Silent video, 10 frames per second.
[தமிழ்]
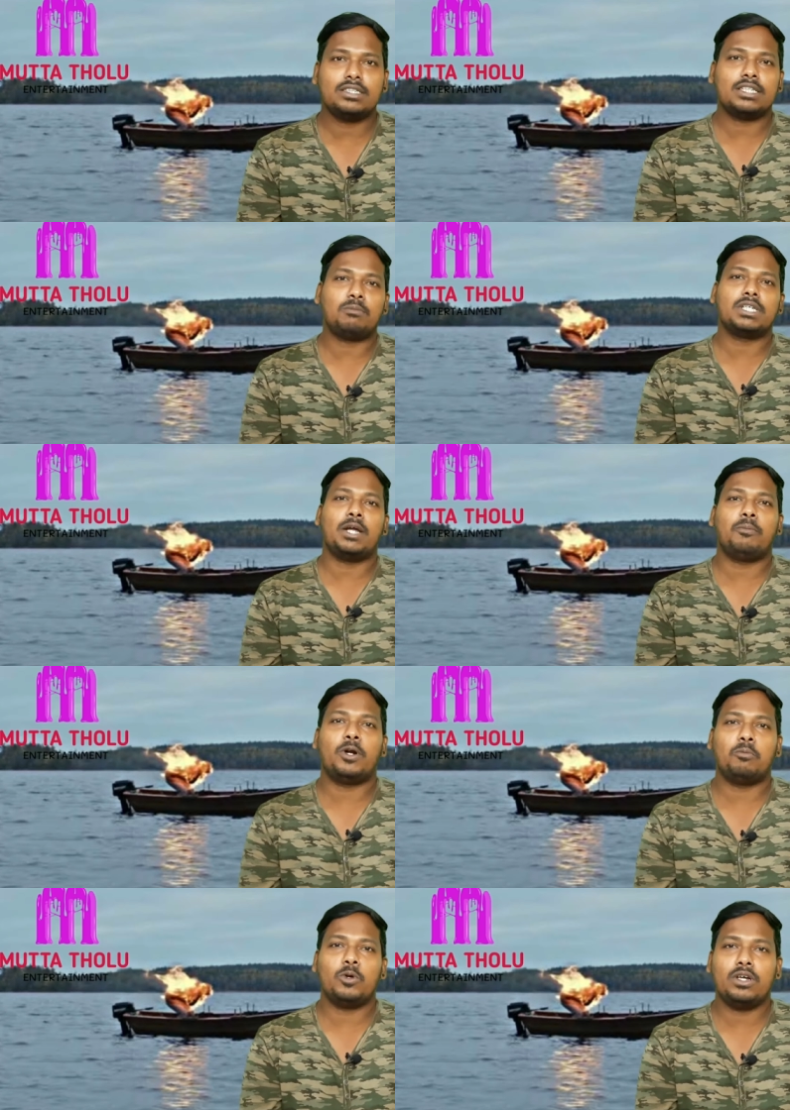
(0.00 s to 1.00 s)
சப்ஸ்கிரைப்
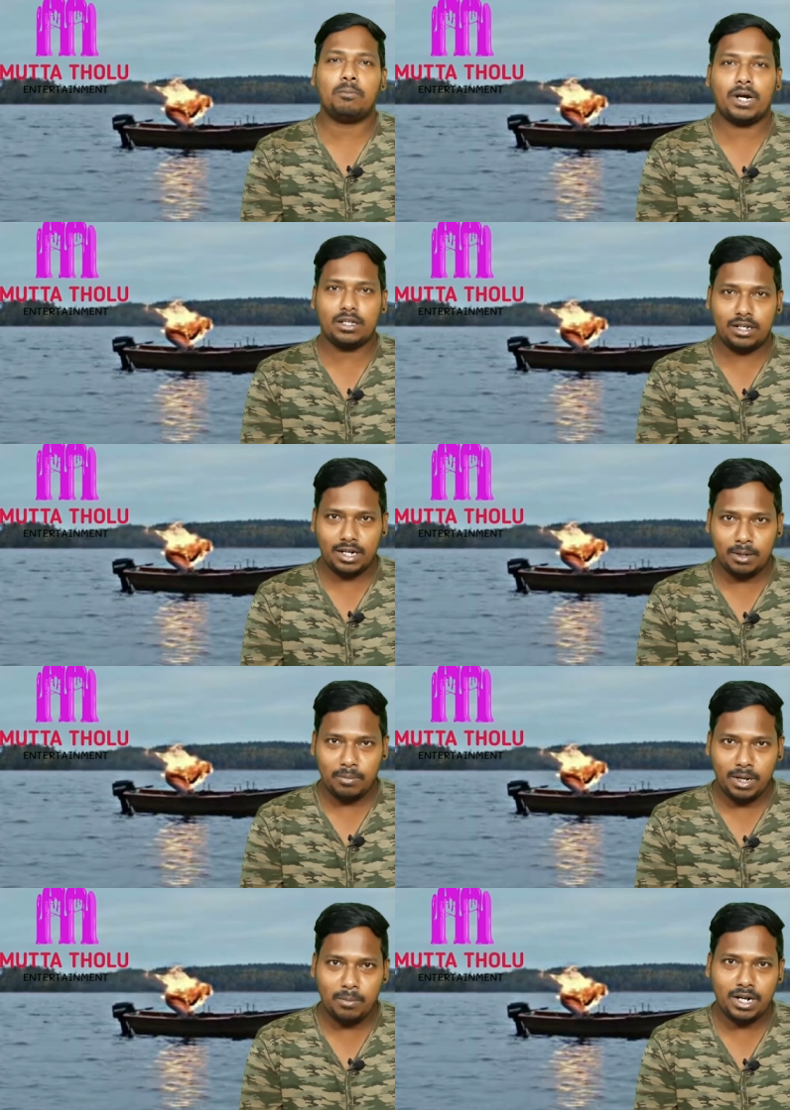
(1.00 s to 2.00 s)
பண்ணும்போது பக்கத்தில் இருக்கிற
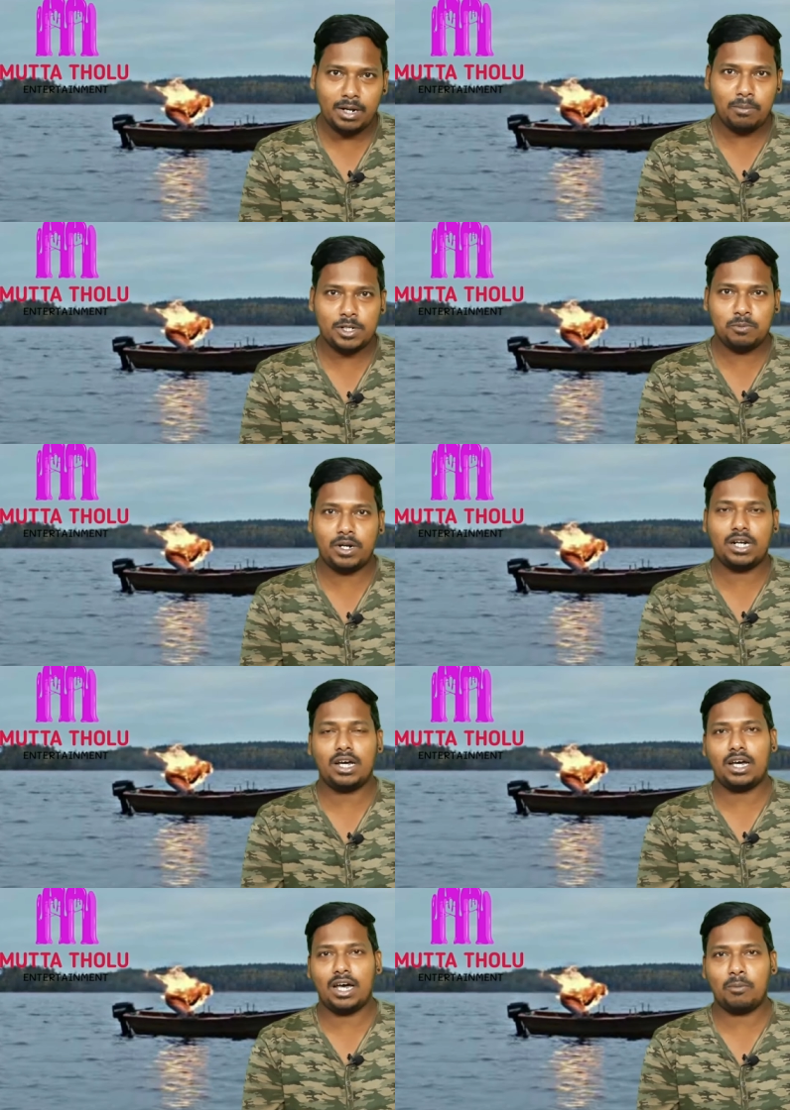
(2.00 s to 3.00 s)
பெல் பட்டனை ப்ரெஸ் பண்ணுங்கள்
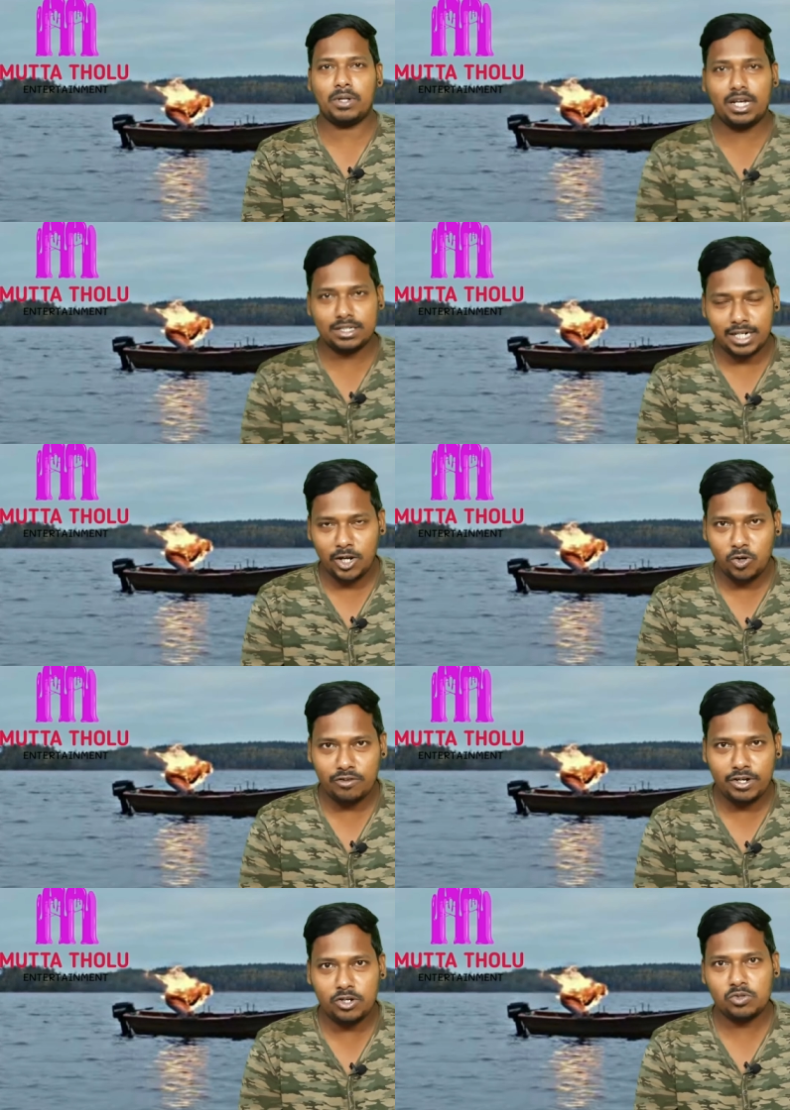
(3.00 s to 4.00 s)
அப்போ தான் எங்கள் சேனலோட
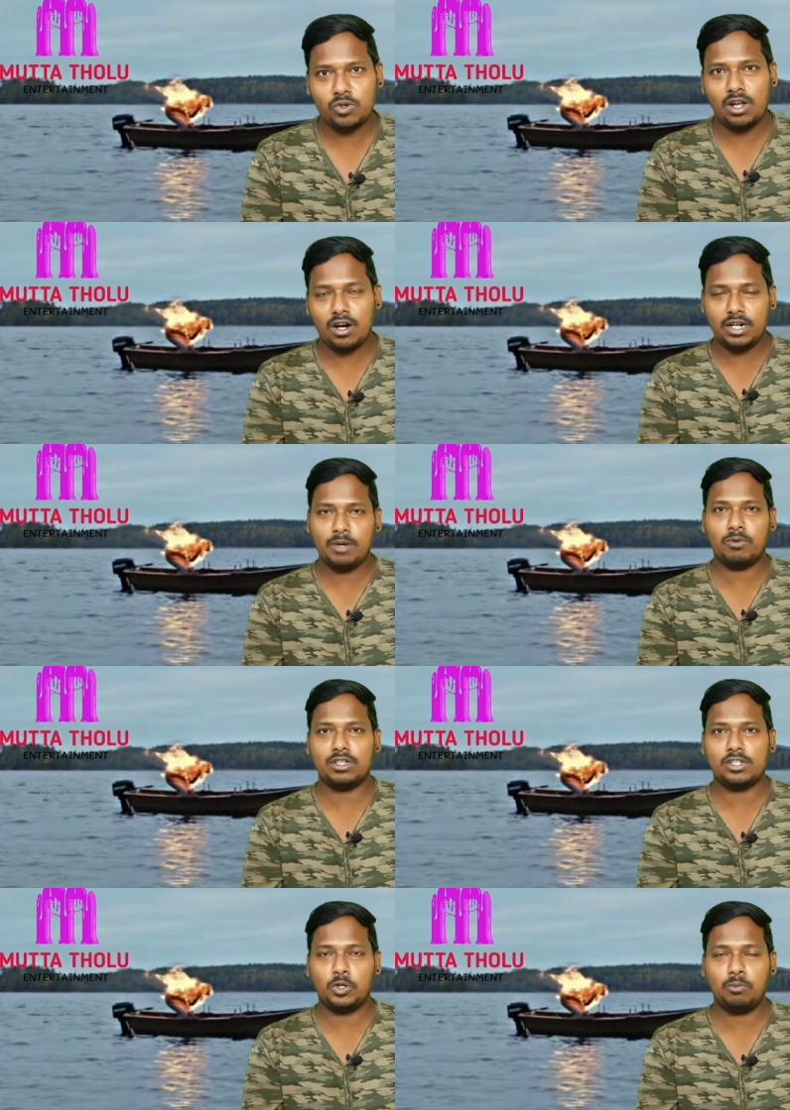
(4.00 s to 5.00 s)
வீடியோஸ் உங்களை ஆன் டைம் வந்து
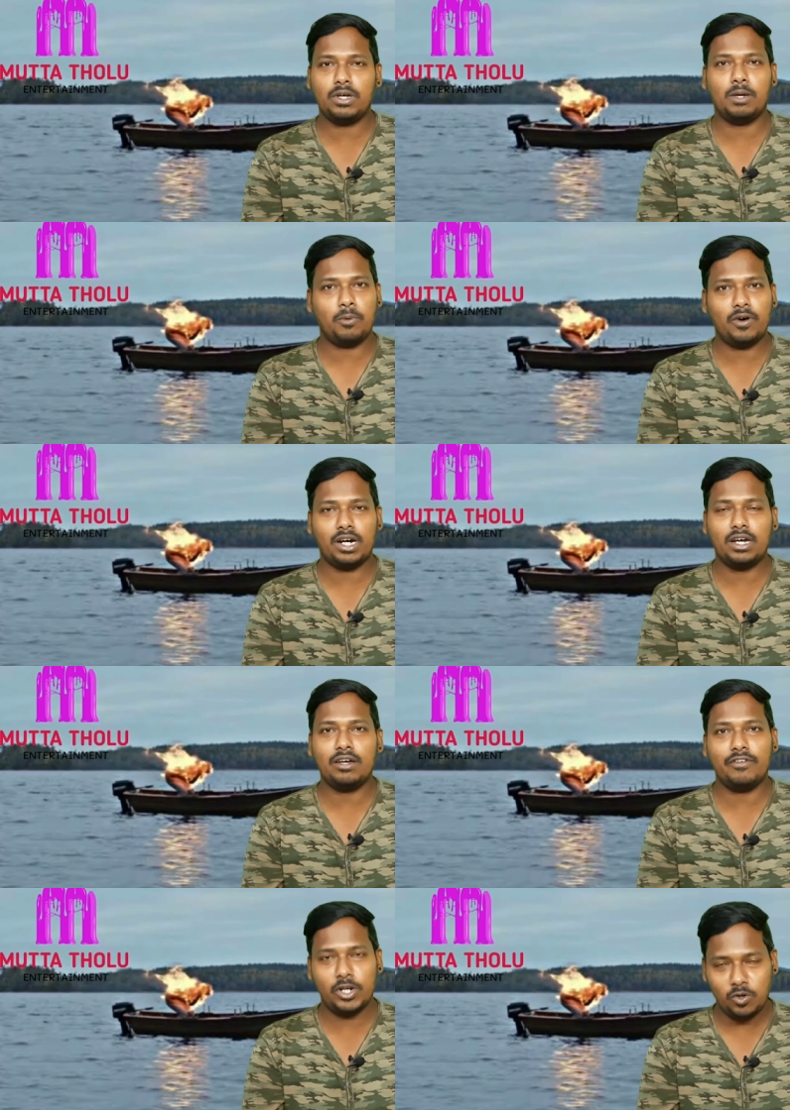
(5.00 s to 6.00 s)
சேரும் இப்போ வாங்க
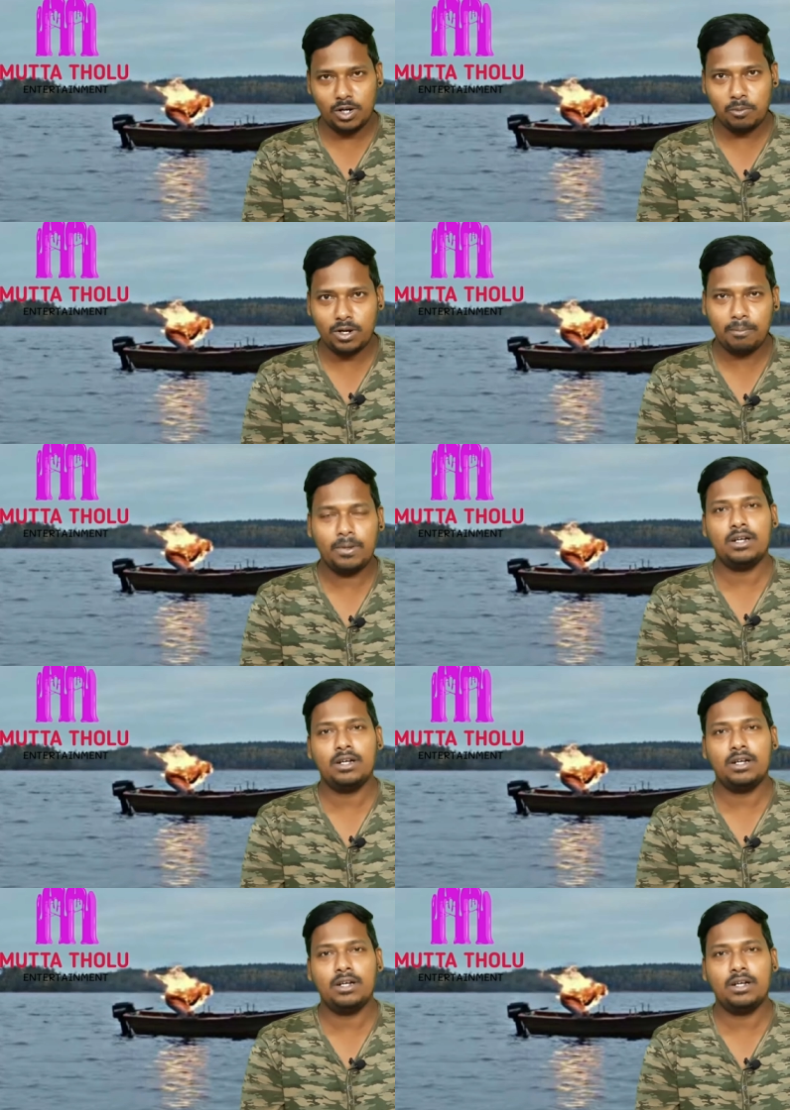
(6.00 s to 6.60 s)
வீடியோக்குள்ளே போகலாம்